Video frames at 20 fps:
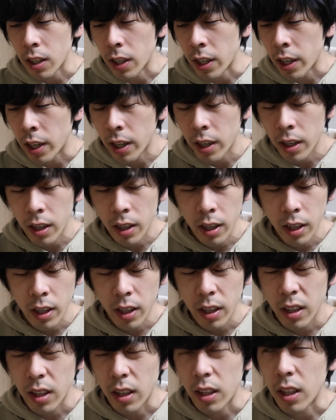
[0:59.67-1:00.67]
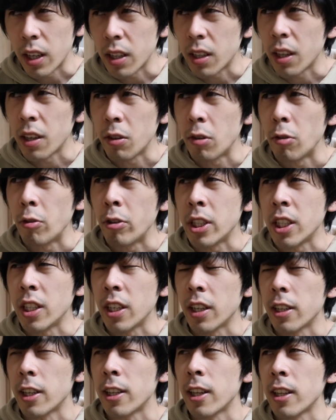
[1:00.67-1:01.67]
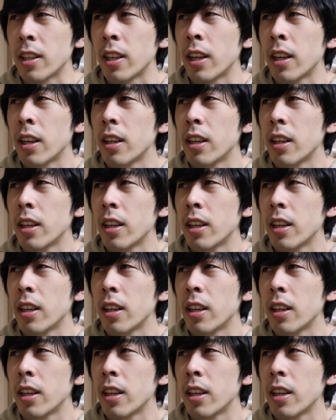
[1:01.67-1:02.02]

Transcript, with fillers: り大体グロい死に方だった